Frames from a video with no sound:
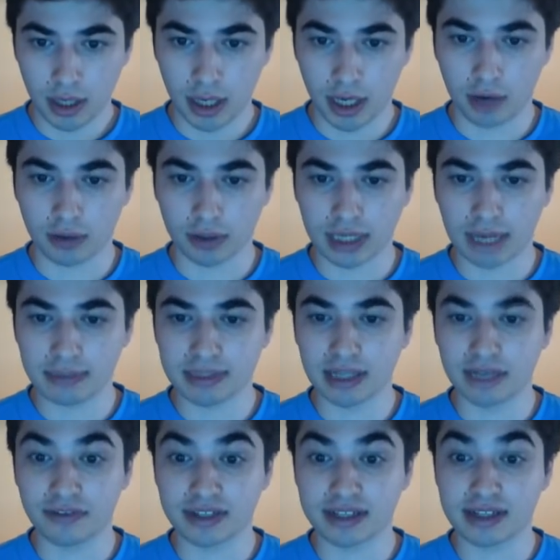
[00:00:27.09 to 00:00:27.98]

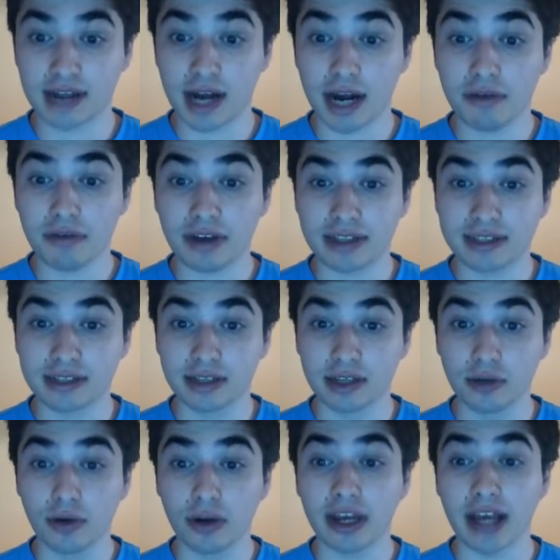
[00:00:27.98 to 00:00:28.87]
Encontramos adversário, vai
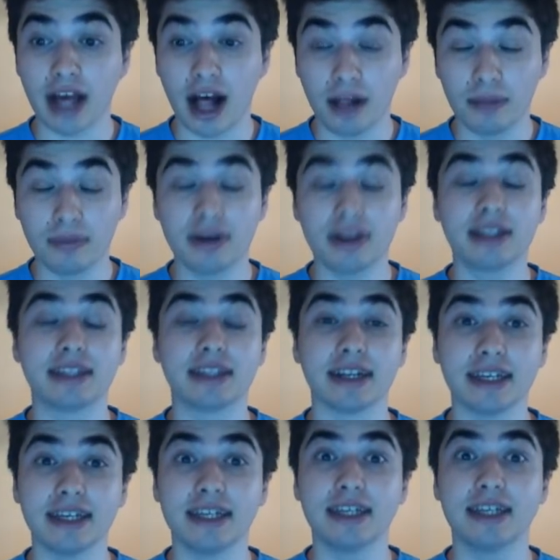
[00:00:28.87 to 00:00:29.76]
ser o Real
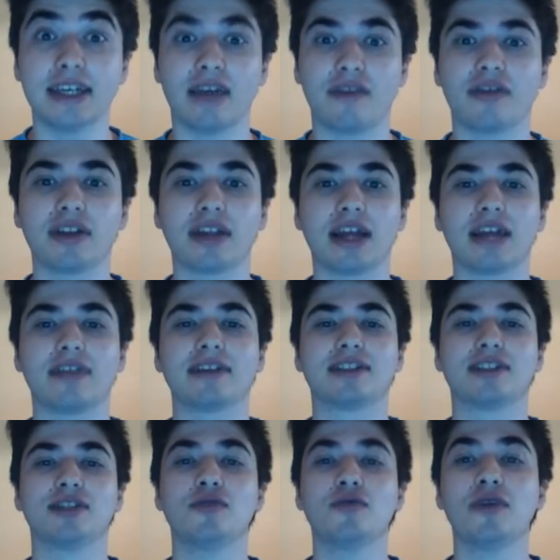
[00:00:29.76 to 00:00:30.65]
Madrid, é verdade, vai
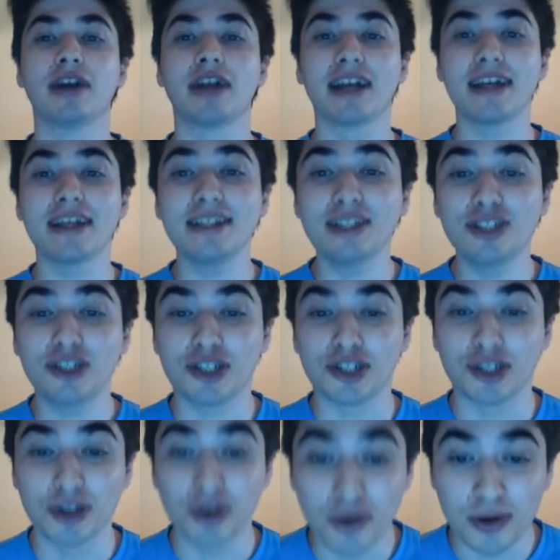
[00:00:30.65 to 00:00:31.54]
ser um grande
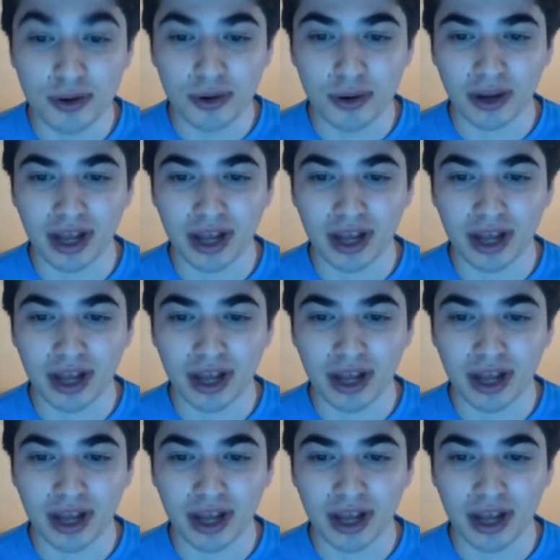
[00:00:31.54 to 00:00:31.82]
jogo.